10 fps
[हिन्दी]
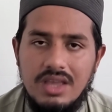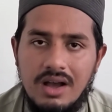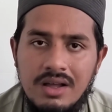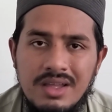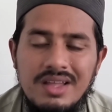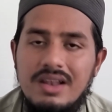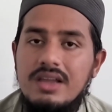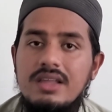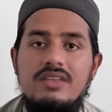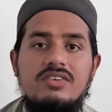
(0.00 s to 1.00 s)
दिया
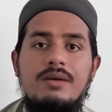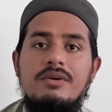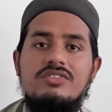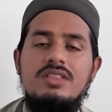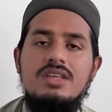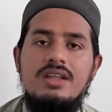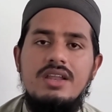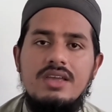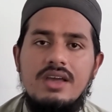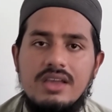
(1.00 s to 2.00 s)
लेकिन इसका मकसद ये
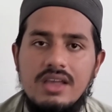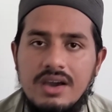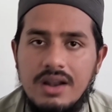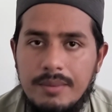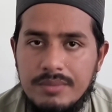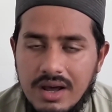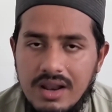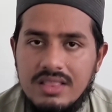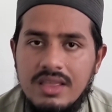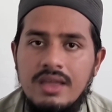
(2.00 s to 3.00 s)
नहीं है कि अगर आप
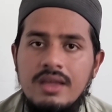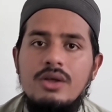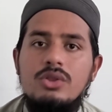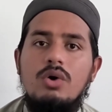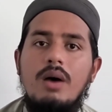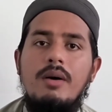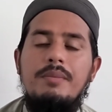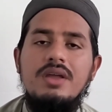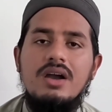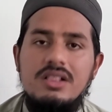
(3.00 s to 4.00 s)
गलत हैं तो आप
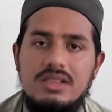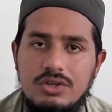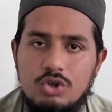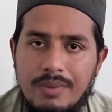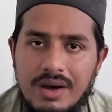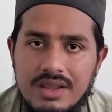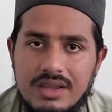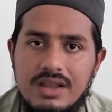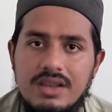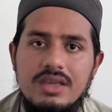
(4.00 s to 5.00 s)
अपनी गलती
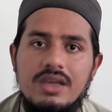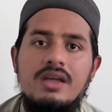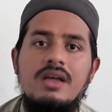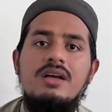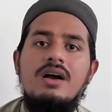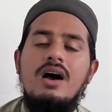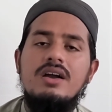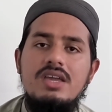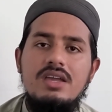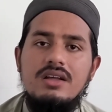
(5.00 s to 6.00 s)
छुपाने के लिए
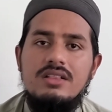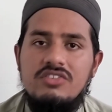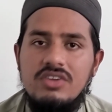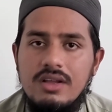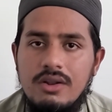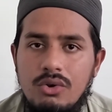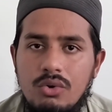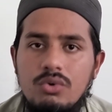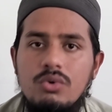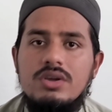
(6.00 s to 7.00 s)
हकीकत से
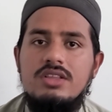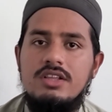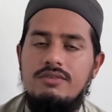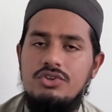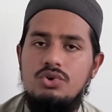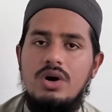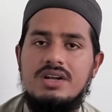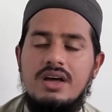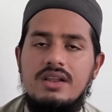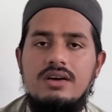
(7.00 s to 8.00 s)
लोगों की तवज्जो
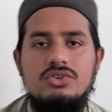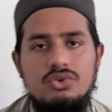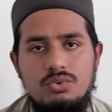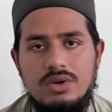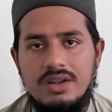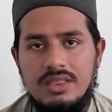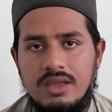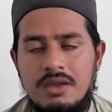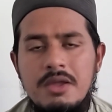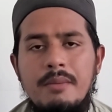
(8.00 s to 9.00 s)
हटाना शुरू कर
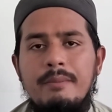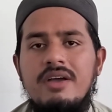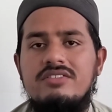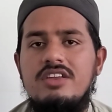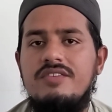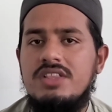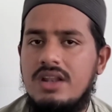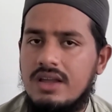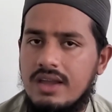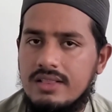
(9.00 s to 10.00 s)
दें मैं सिर्फ
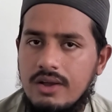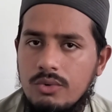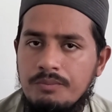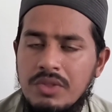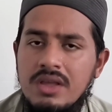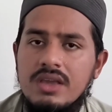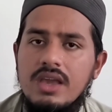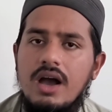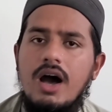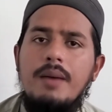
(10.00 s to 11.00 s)
इतना कहता हूँ
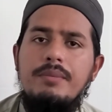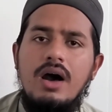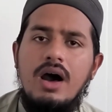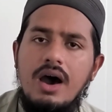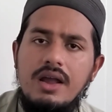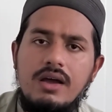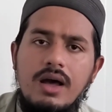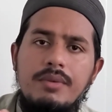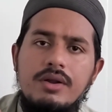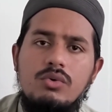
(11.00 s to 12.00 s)
कि आप हर
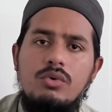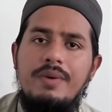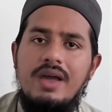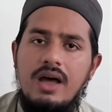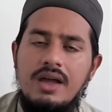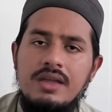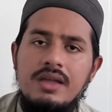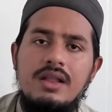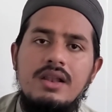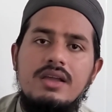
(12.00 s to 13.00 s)
ख़बर को फैलाएं
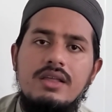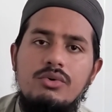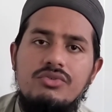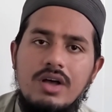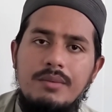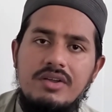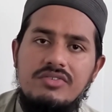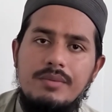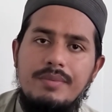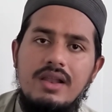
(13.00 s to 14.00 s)
लेकिन उस ख़बर
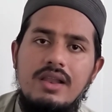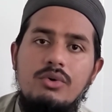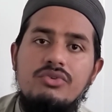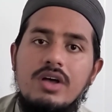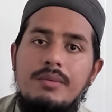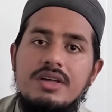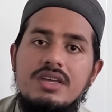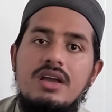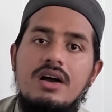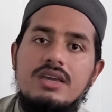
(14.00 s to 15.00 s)
से पहले उस ख़बर
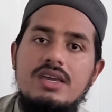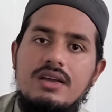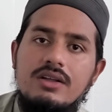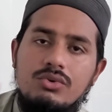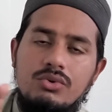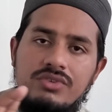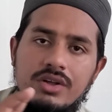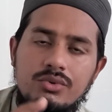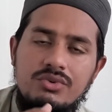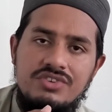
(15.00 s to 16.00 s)
की हकीकत को
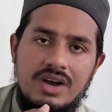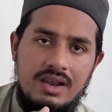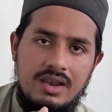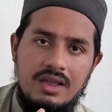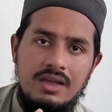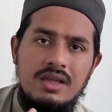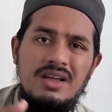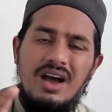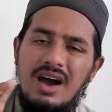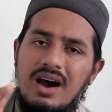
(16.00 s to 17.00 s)
ज़रूर जान लें
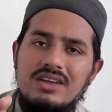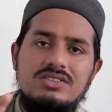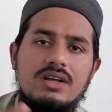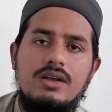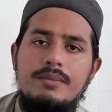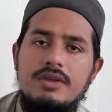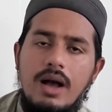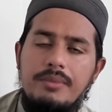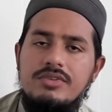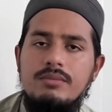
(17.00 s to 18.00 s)
आज तक
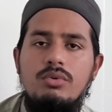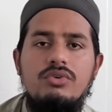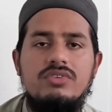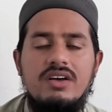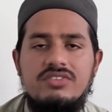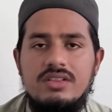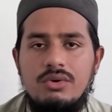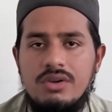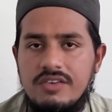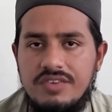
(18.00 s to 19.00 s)
कभी आपसे बुग्ज़
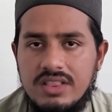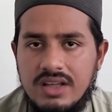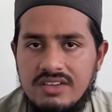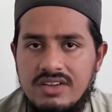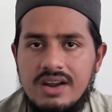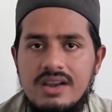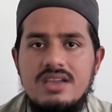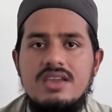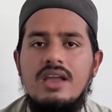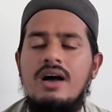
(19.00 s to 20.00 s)
हसद और नफ़रत का इज़हार
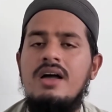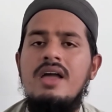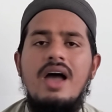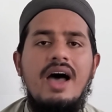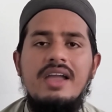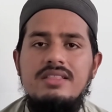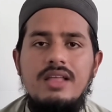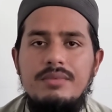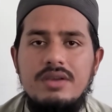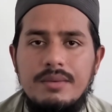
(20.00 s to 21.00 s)
नहीं किया
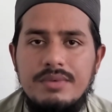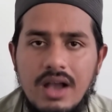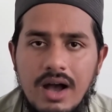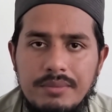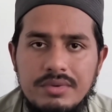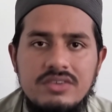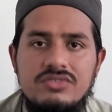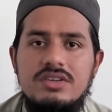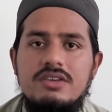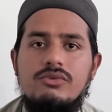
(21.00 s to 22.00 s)
आइंदा भी कभी आप
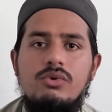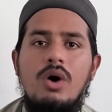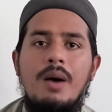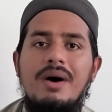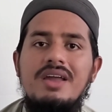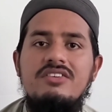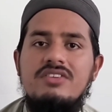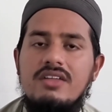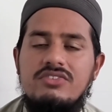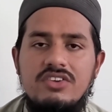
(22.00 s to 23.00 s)
इस चीज़ को हमारी
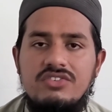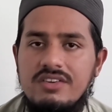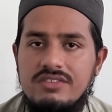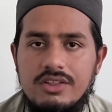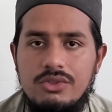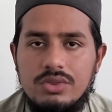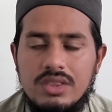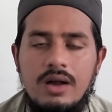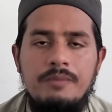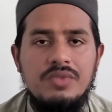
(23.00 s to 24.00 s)
ज़ात से सरजर्द
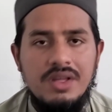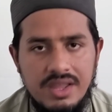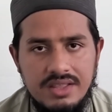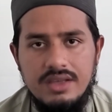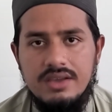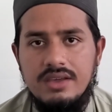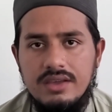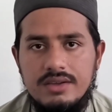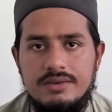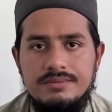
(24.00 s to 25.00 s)
होता नहीं
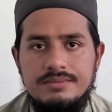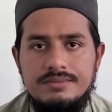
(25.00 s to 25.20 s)
देखेंगे